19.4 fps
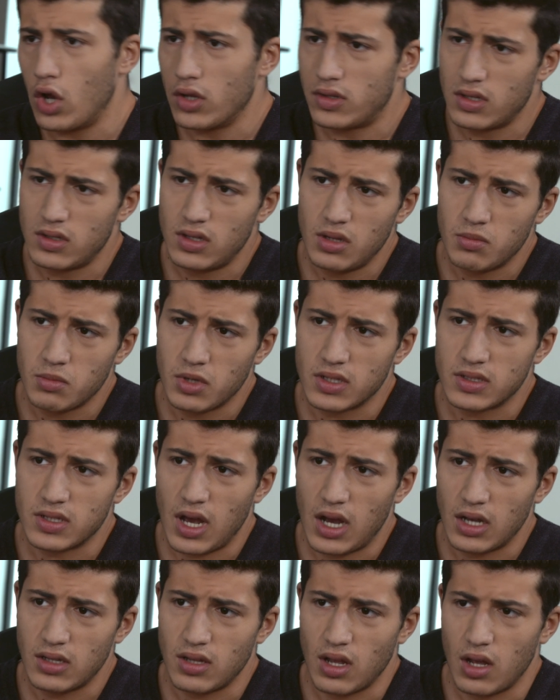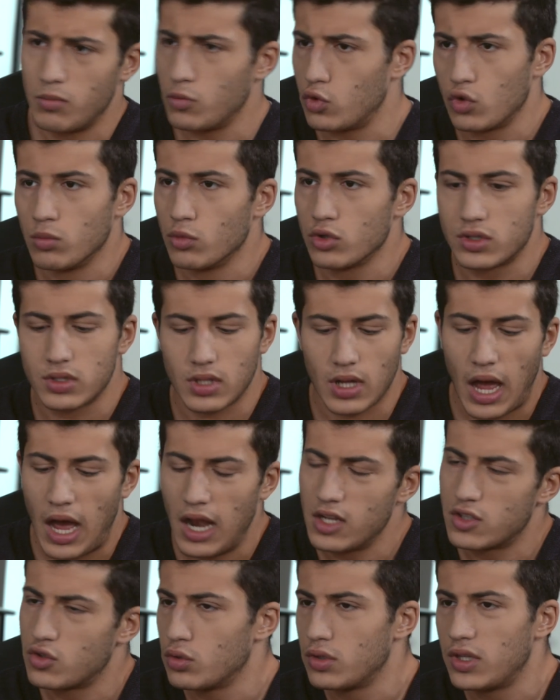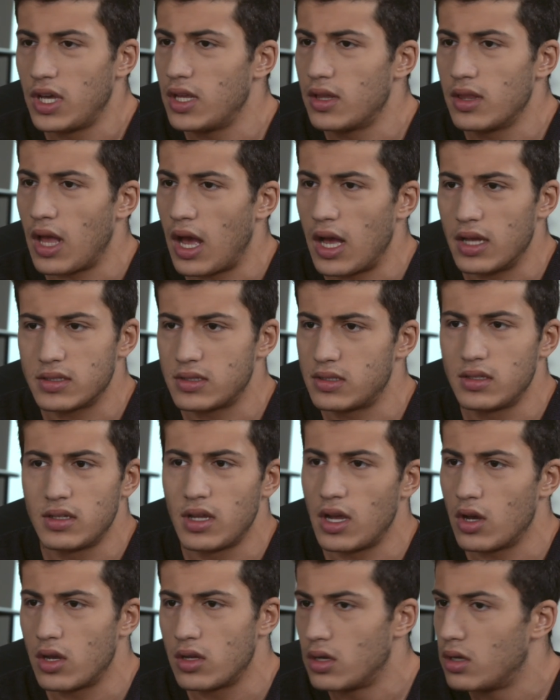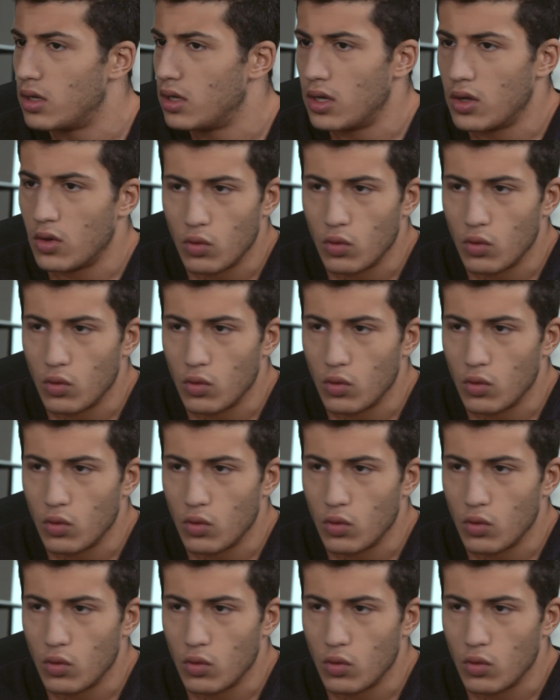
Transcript: Leute, die ihm gesagt haben, du musst alles und jeden hassen, der